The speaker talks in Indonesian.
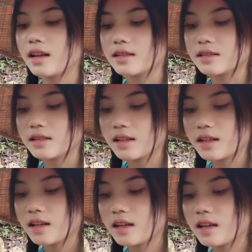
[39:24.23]
keringat
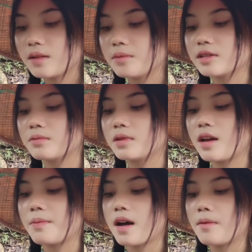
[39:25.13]
sendiri bisa beli
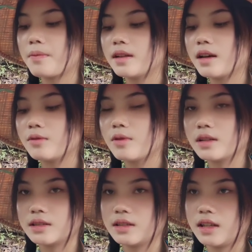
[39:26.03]
apa-apa dengan
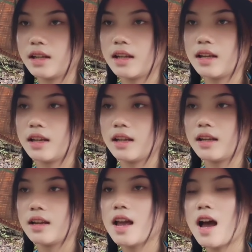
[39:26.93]
uang sendiri
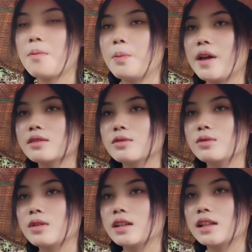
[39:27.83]
mm-hmm. apa yang
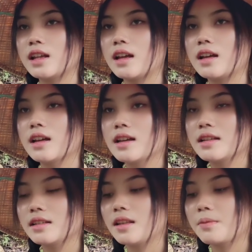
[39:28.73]
dulu kita
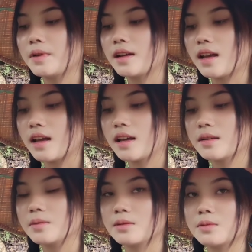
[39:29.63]
tidak pernah
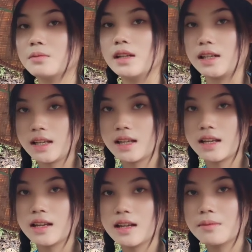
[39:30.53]
bisa membeli
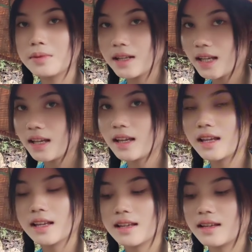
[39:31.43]
kebeli
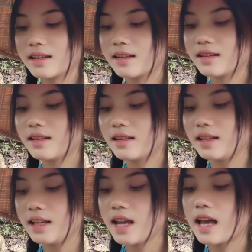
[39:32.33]
Sek- sekarang kebeli
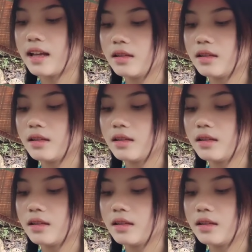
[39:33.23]
gitu ya, kan gitu.